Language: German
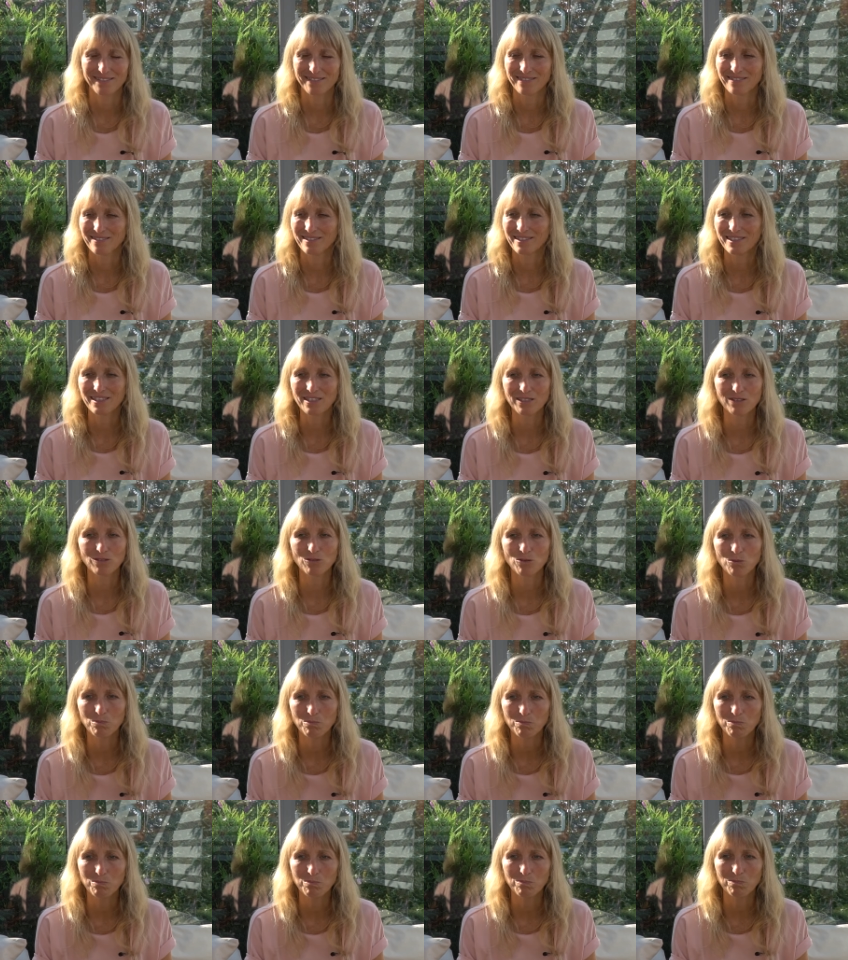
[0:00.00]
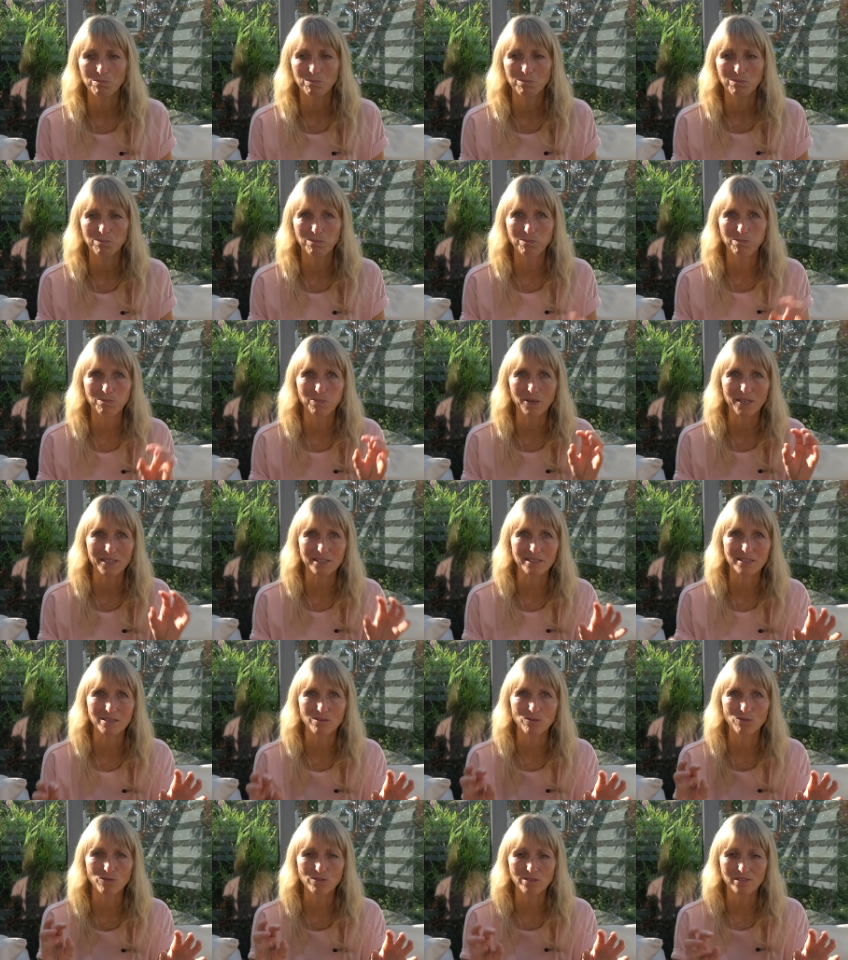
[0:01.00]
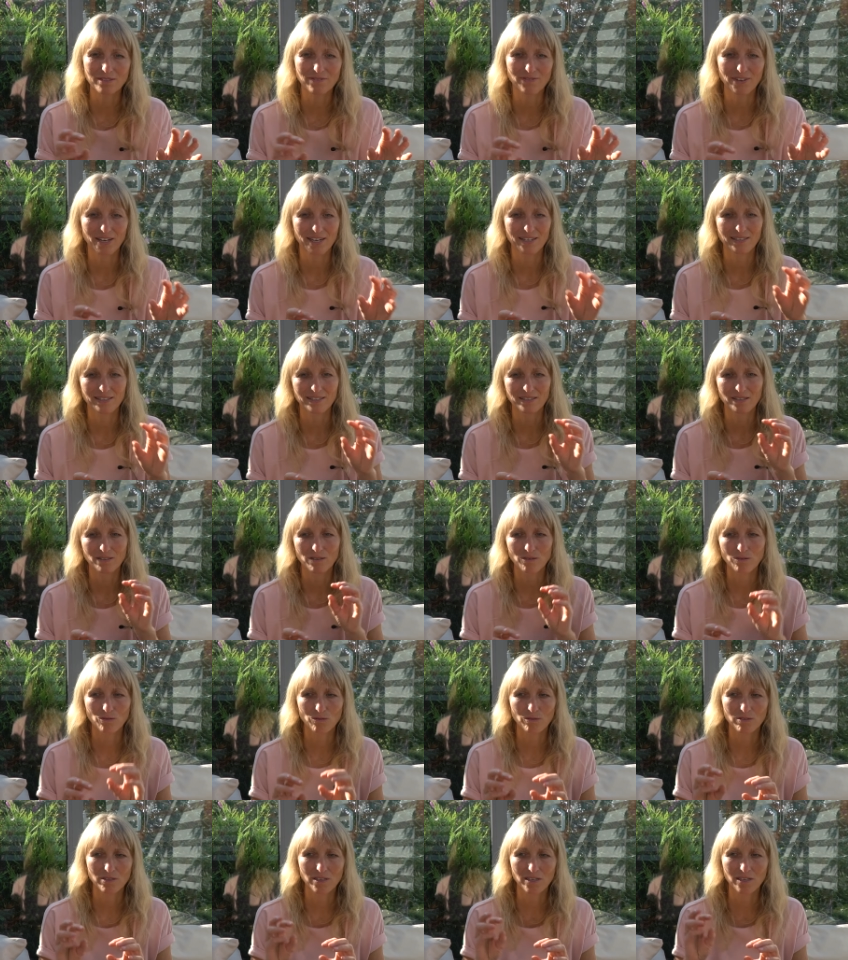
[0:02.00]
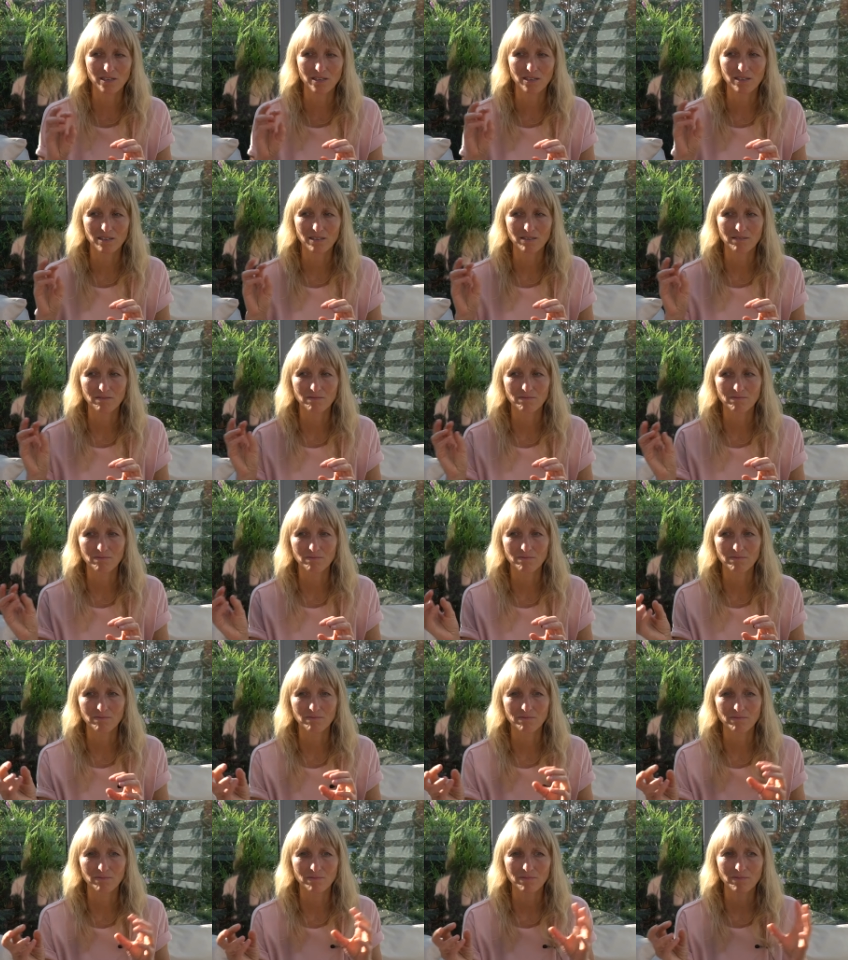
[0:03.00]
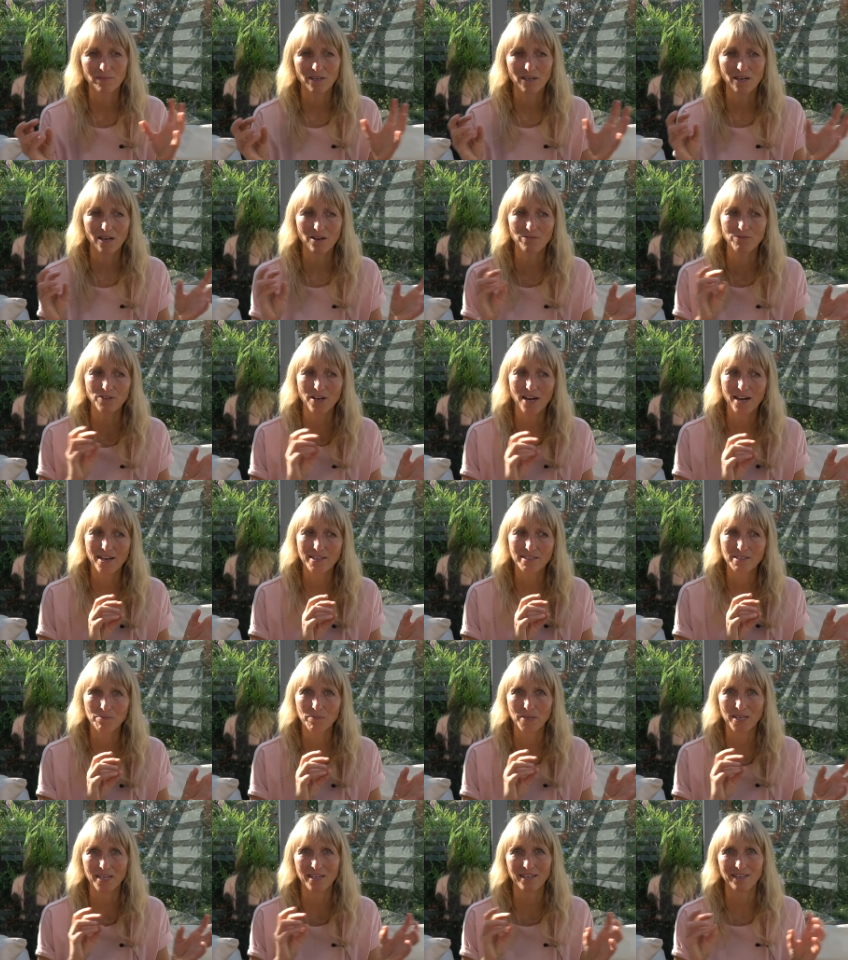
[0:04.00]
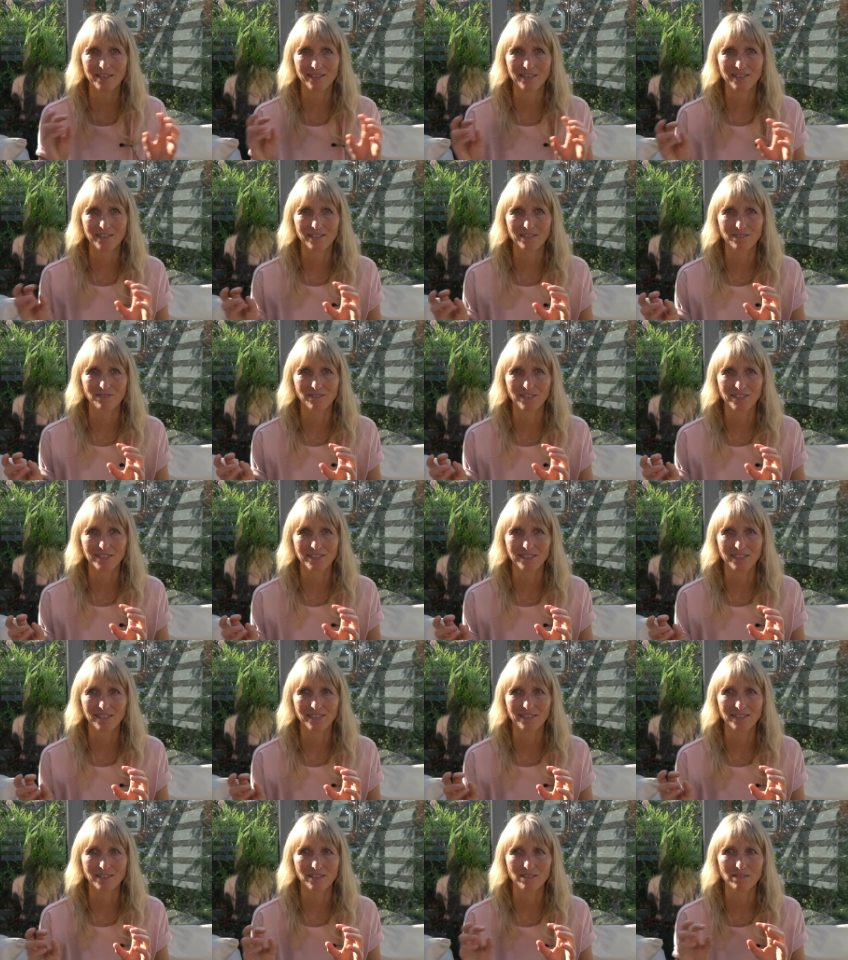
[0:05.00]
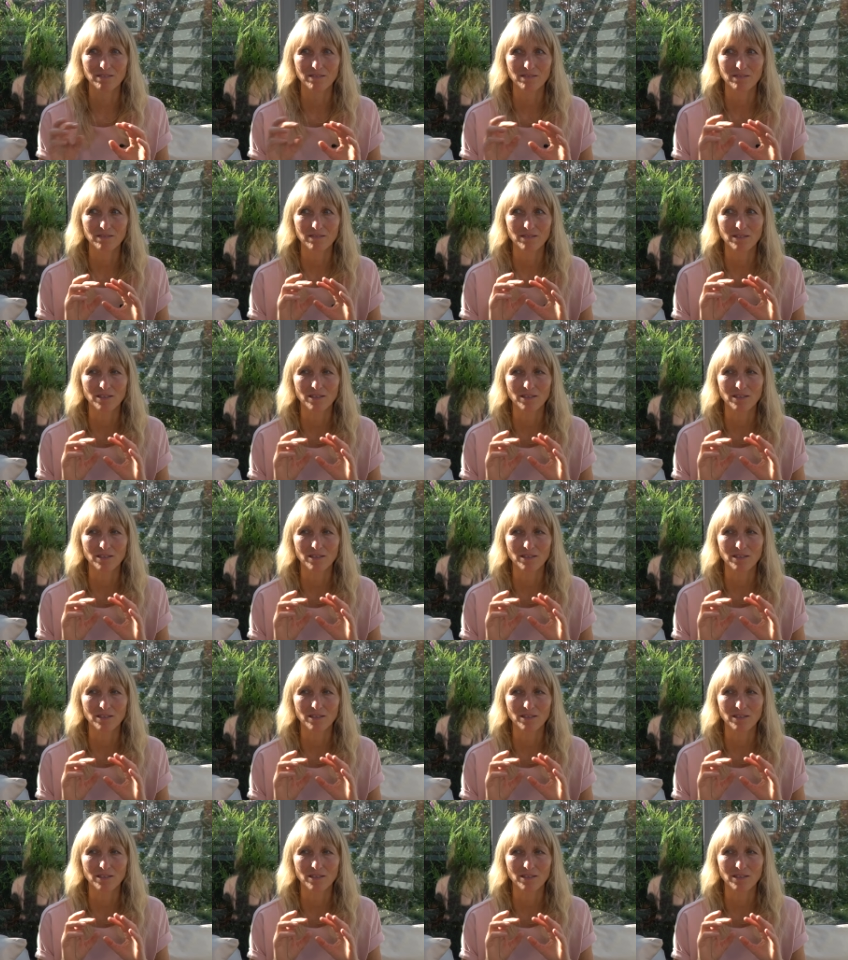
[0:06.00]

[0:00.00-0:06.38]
Nicht nur portionsweise oder auf einem Eck etwas ändern.